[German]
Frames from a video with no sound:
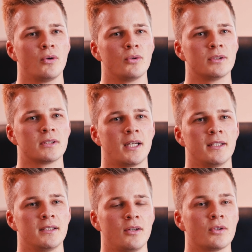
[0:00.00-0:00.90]
und
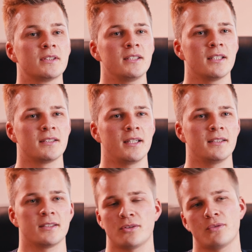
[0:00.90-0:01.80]
kann auch sicher
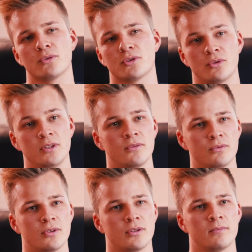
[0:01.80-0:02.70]
sein, dass es auch
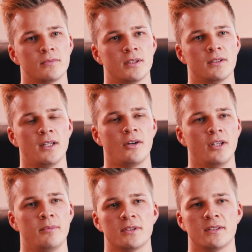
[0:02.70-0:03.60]
funktionieren wird. Denn die
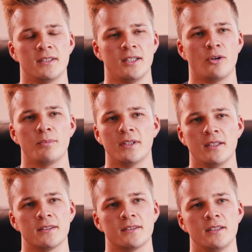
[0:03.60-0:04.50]
AM ist ein sehr
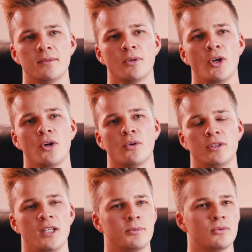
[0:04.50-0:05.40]
kompetentes Team
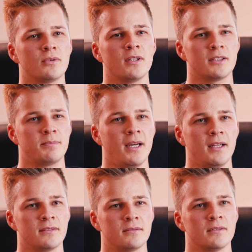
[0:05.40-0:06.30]
und die absoluten
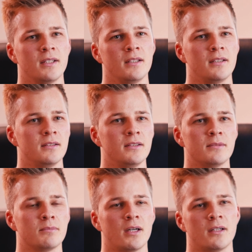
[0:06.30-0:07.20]
Experten in
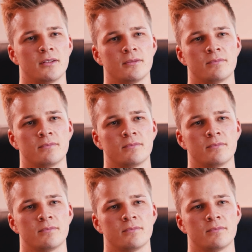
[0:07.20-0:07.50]
diesem Bereich.